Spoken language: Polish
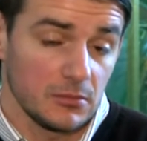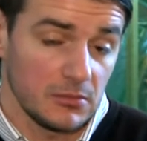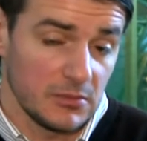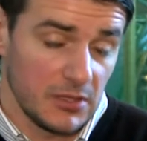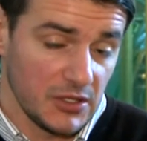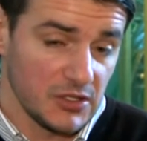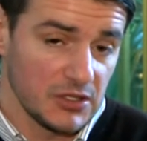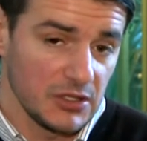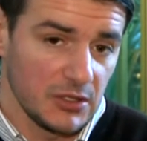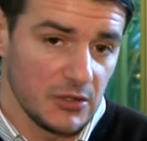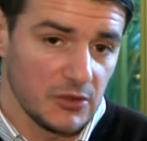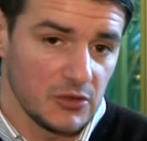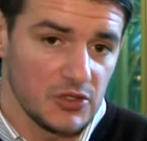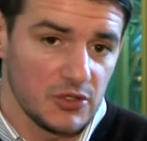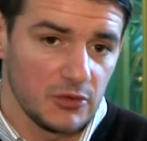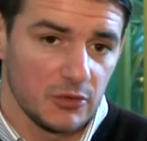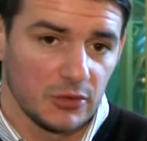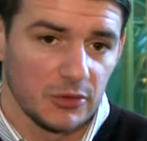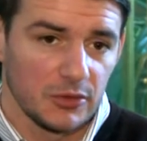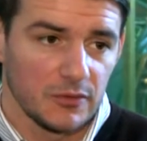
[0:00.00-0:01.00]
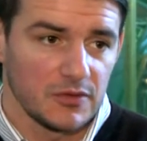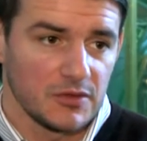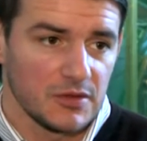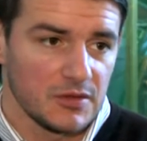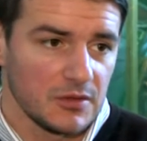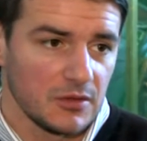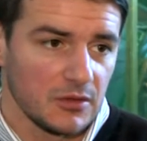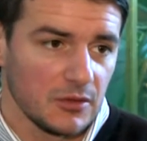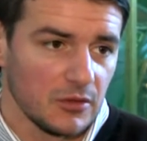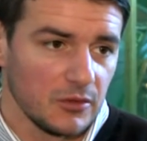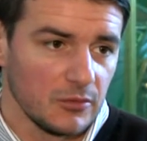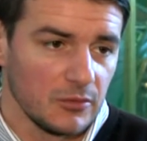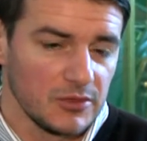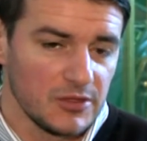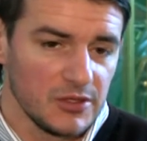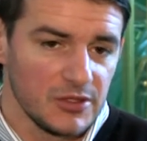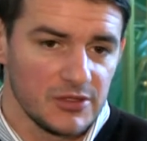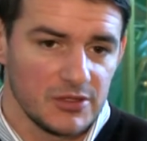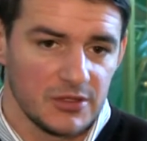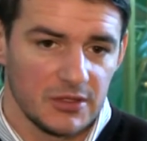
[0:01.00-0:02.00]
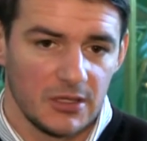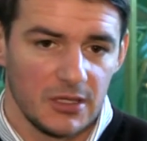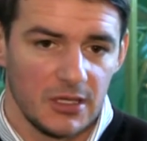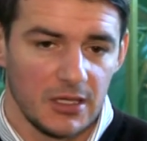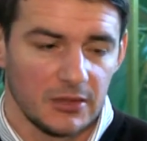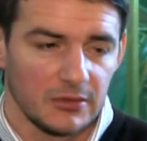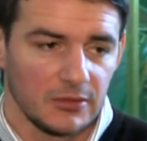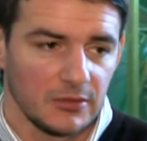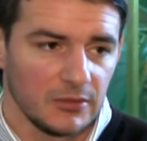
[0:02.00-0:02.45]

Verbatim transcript: tak się narodziło to wszystko od młodzieńczych lat,